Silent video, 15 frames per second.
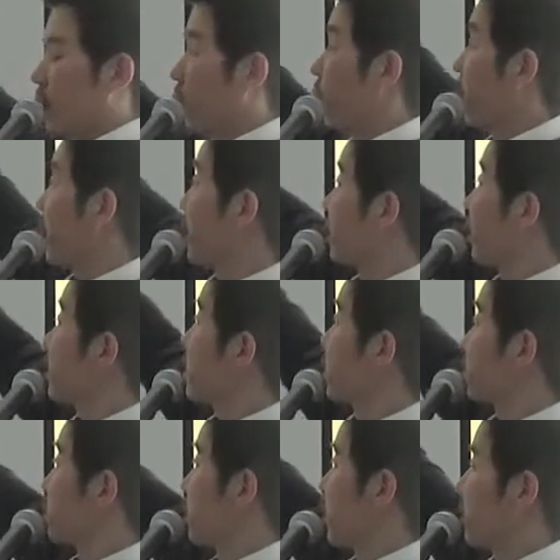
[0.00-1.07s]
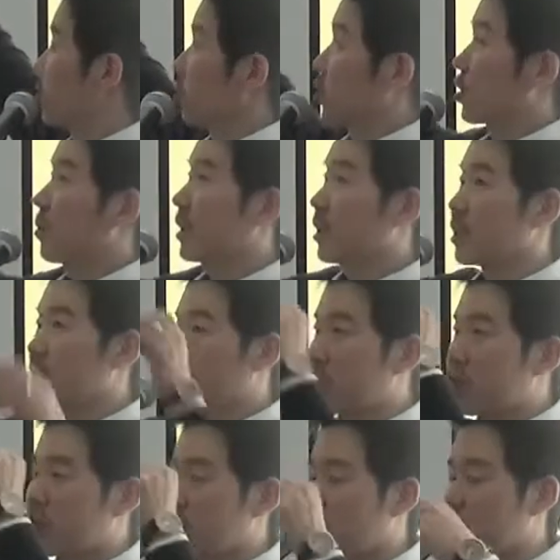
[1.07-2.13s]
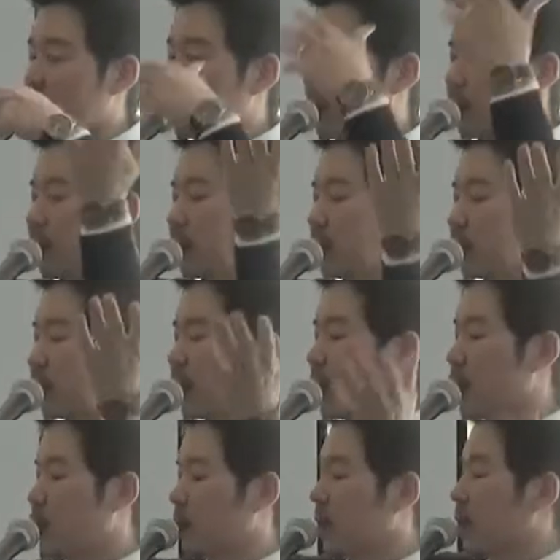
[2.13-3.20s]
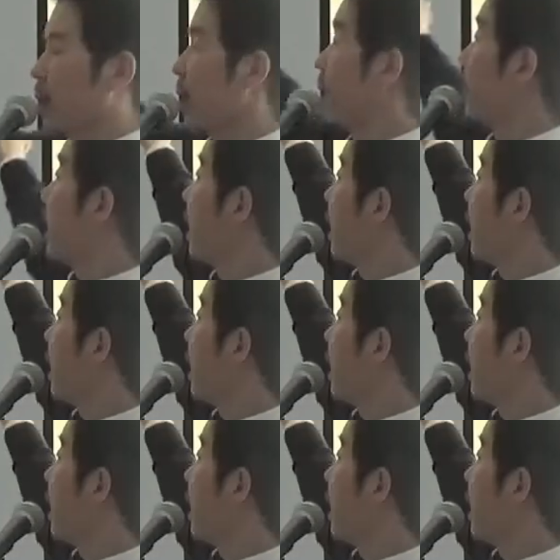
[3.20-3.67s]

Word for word: これができたとしたらですよ、全てゼロにして主に全て委ねるのであれば、